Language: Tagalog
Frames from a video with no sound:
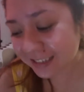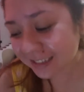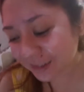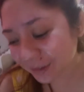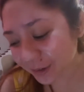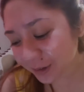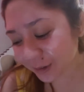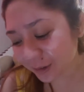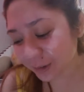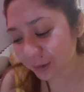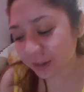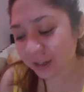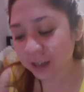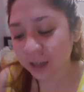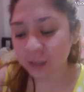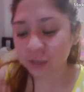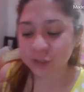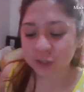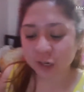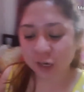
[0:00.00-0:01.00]
So, yun.
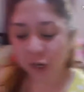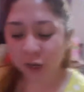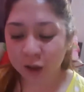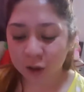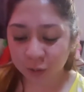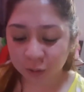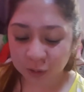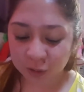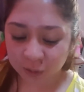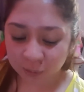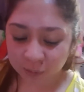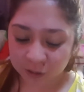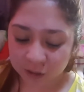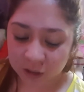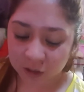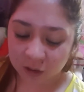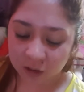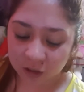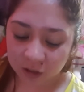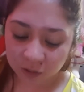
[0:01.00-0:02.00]
Nag-answer lang ako ng in
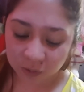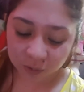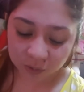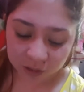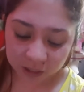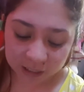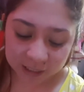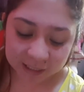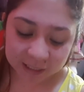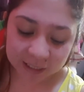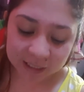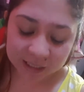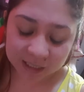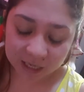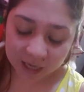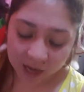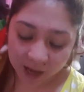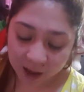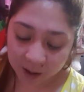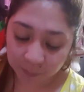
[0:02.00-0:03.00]
inquiries kasi
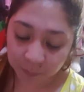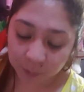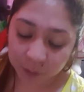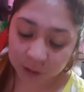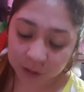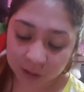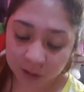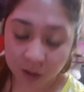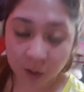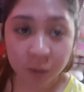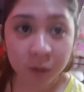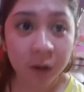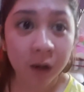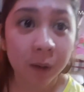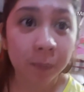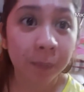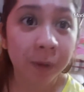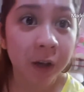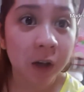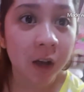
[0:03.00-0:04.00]
kahapon hindi ako
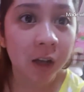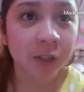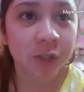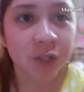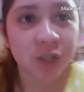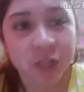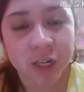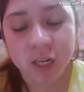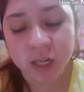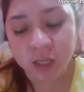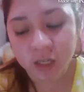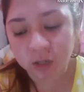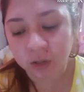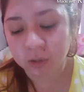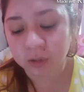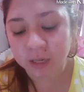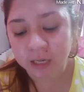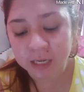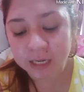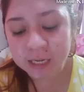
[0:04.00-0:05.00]
nakapag-answer ng
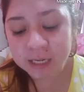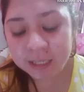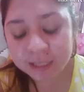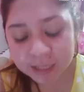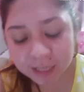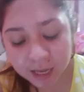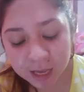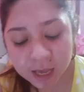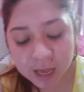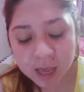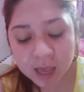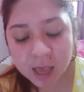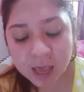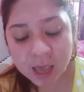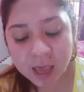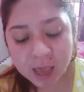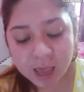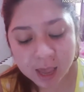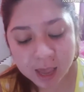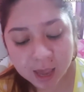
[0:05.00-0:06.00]
inquiries.
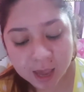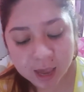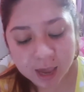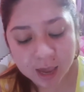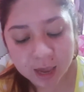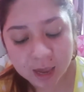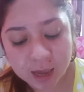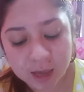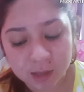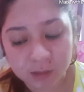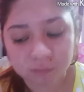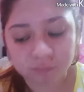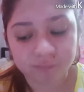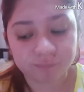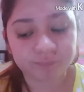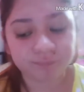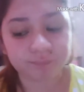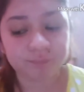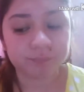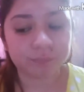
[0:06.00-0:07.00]

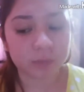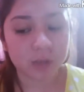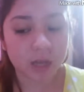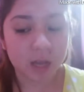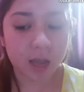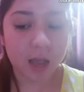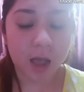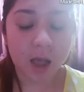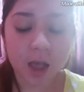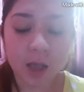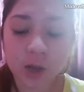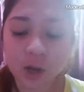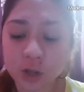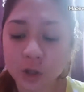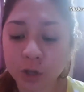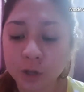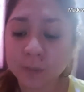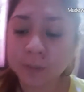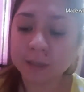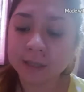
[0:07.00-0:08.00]
And, kaya ngayon,
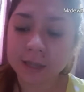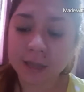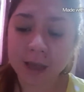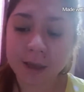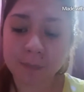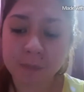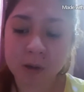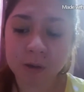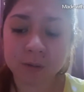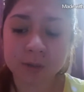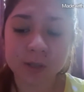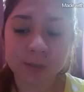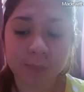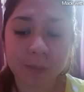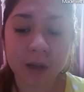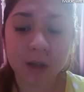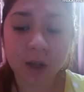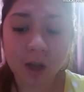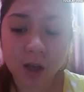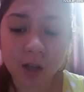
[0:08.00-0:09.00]
double time ako sa
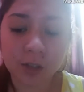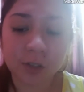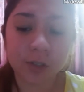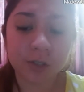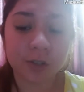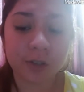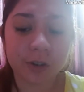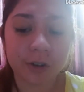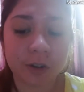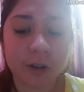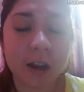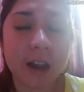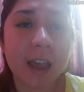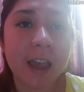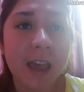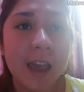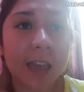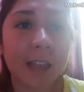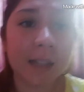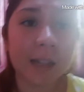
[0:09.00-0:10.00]
pag-answer.
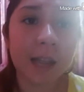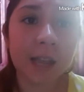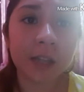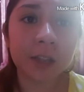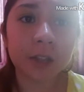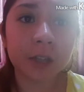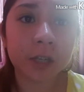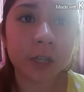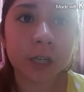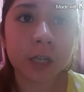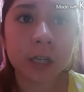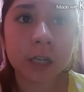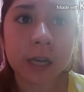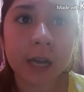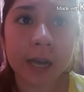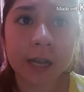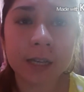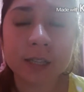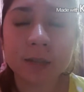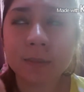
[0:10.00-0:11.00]
And later,
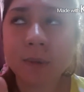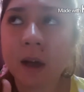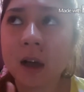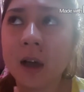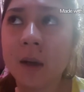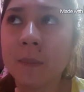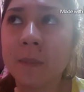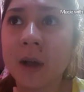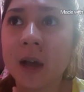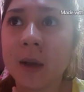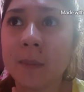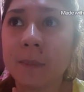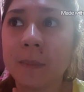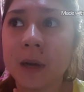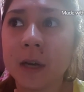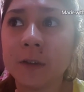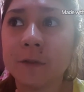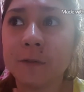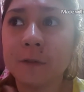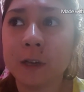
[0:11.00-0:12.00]
guys, baka
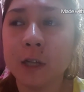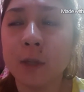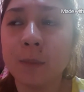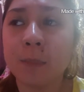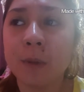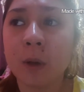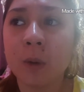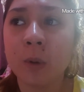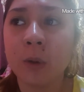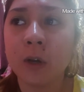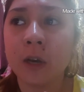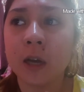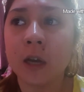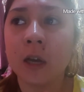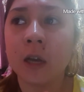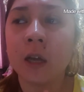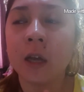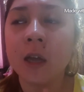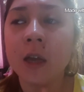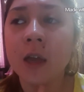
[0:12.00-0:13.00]
makapag-film ako
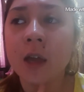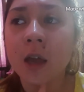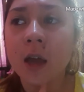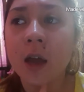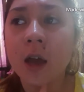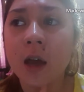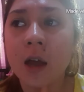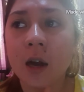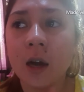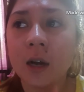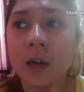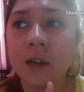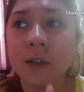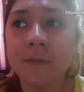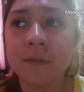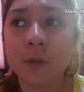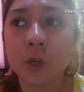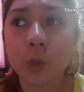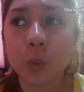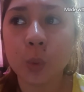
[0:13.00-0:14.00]
ng uh,
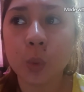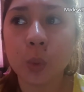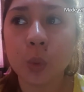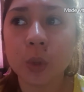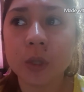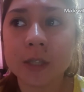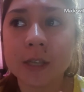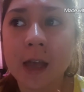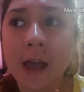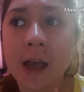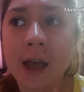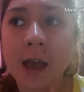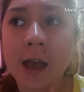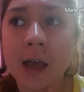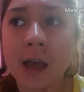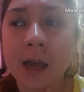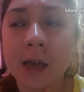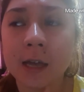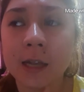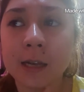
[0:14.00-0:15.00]
review sa
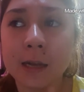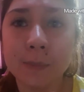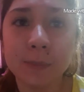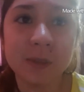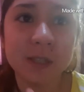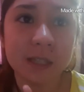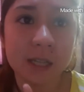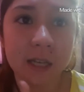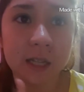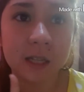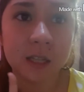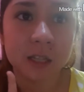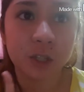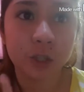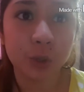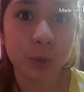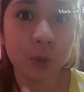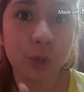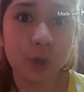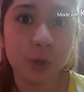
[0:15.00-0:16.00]
lipstick na
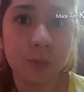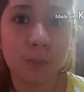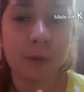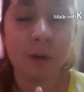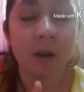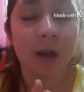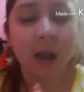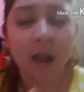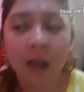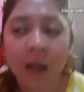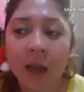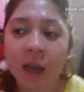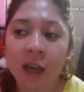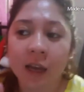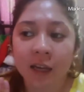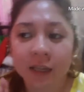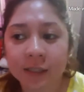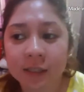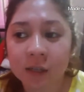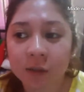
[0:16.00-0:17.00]
Shu Yumura.
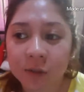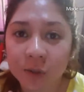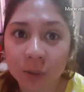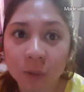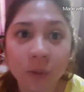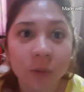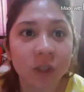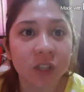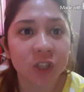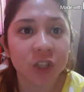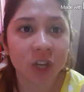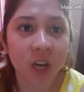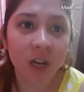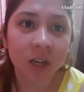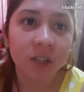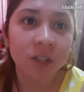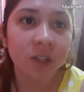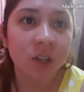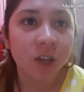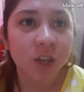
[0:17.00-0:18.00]
Kasi gusto kong
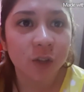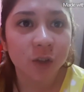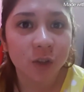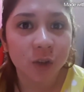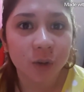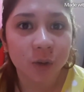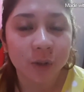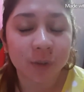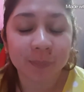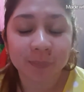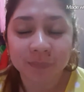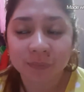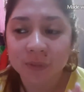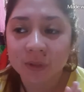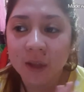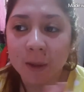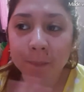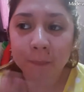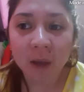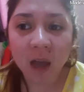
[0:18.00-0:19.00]
i-share sa inyo yon
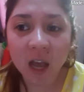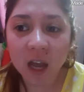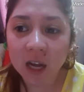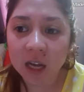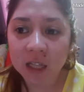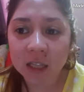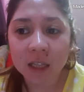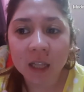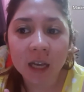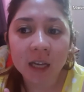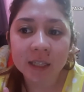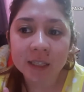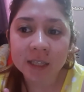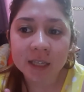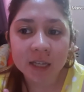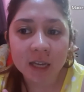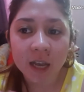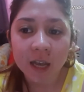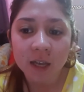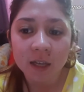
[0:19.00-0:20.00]
Napakaganda
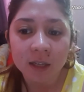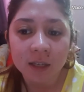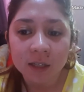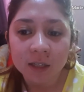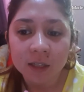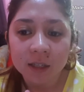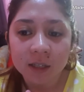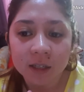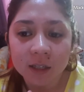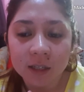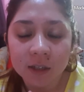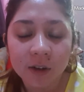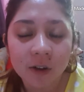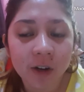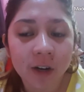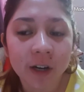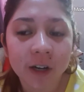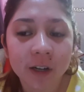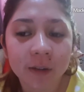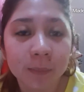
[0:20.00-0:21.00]
kasi niya.
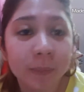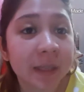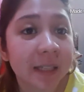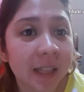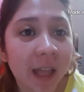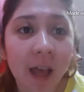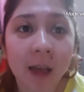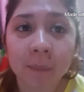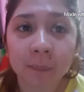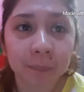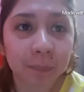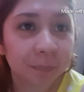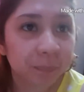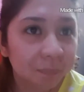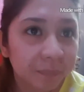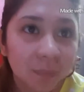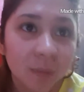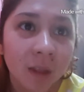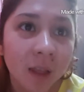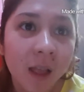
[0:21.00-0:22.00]
Or, basta,
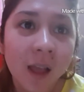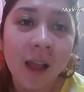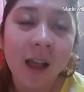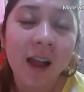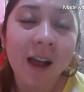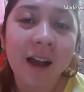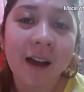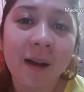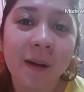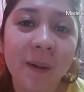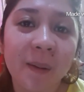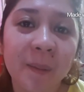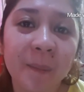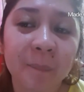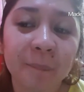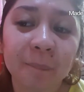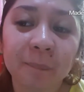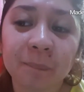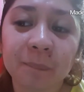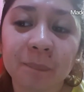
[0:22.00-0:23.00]

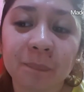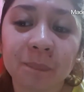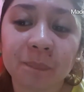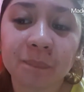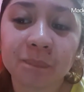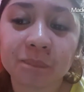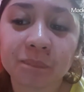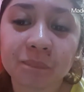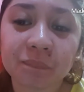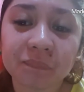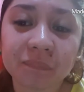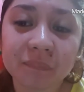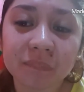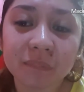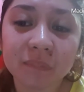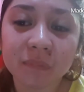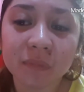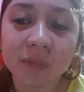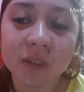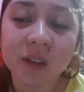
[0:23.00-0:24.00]
um,
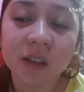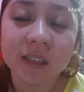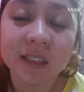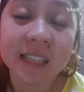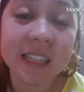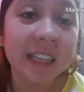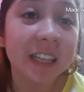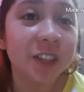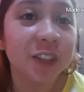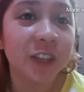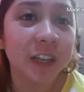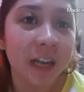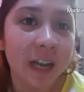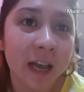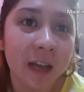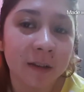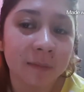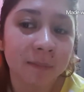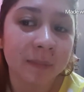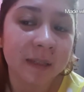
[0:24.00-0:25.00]
tingnan nyo na
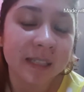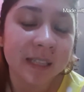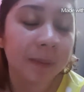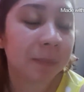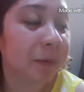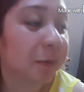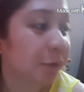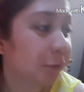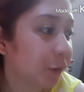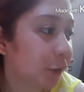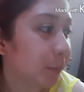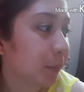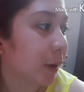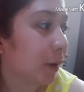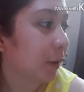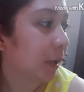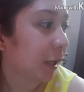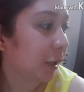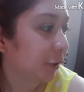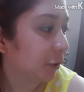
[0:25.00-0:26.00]
lang. Basta mag-film
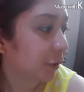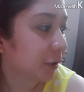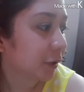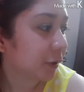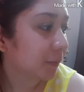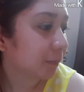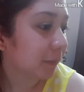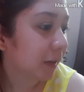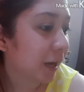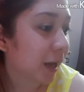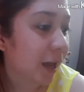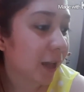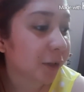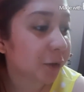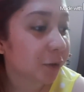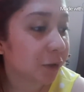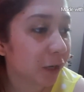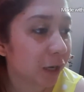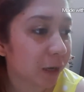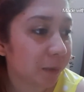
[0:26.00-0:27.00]
ako later. Magahan
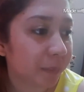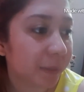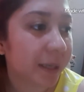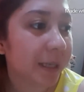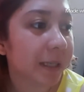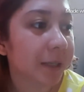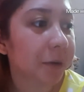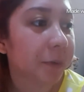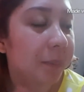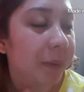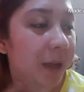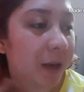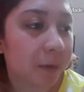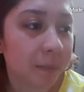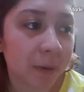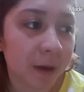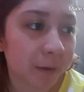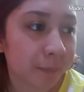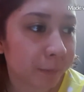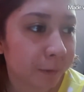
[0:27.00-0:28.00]
ko na lang maligo
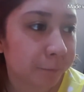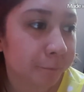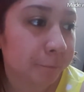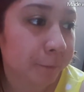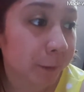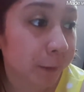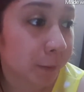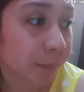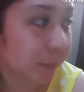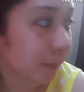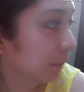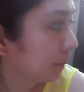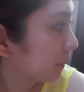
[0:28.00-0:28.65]
para makapag-film.